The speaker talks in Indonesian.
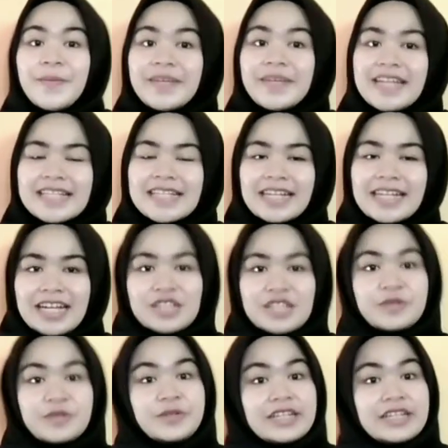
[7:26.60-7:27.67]
Berdasarkan
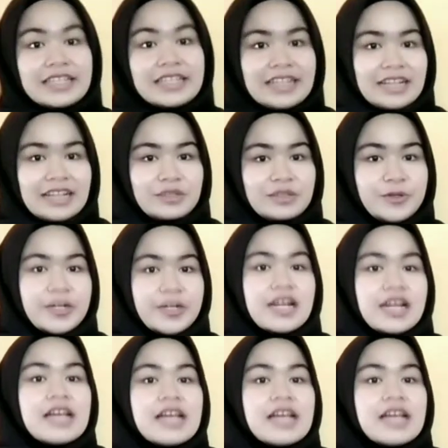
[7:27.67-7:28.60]
studi literatur,